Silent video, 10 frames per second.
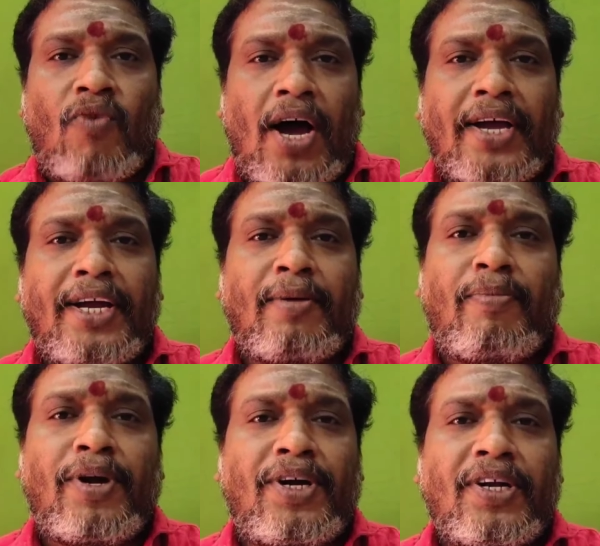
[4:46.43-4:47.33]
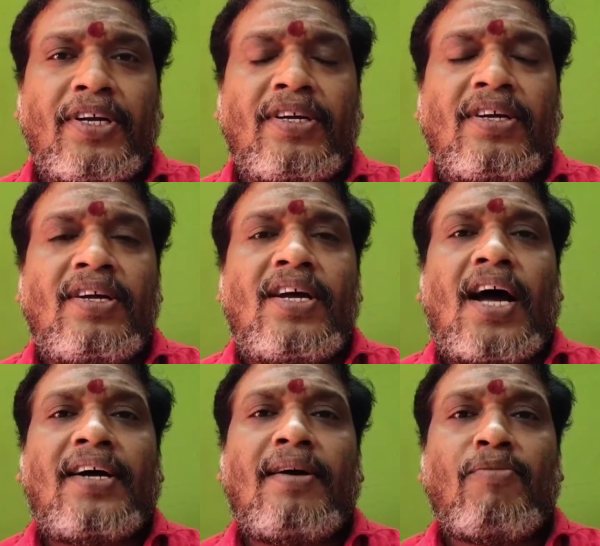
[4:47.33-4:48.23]
வாங்கிட்டு போயிட்டு
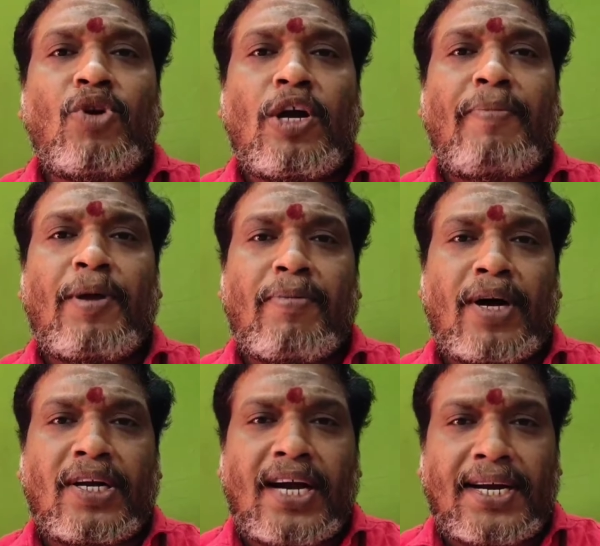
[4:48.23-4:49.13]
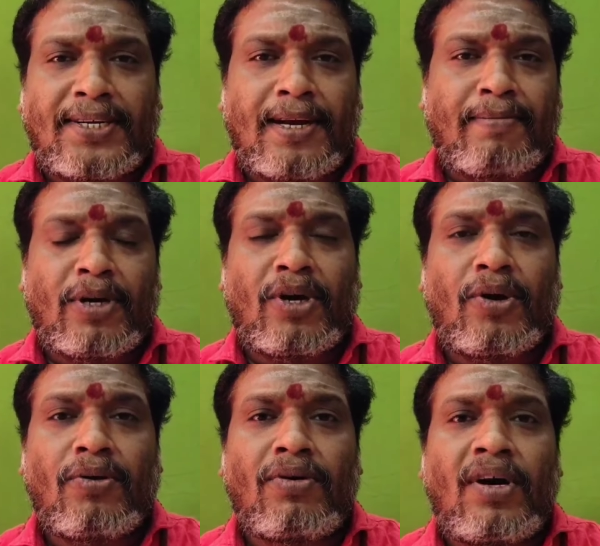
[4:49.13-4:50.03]
அங்கே முருகப்பெருமானுக்கு அர்ச்சனை
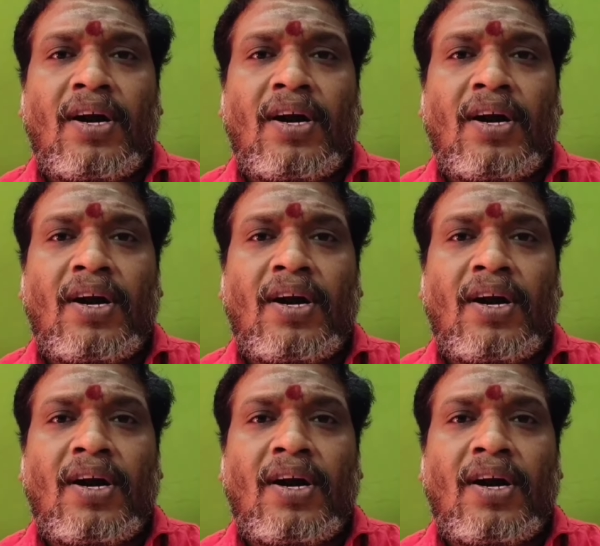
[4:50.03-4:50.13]
பண்ணணும்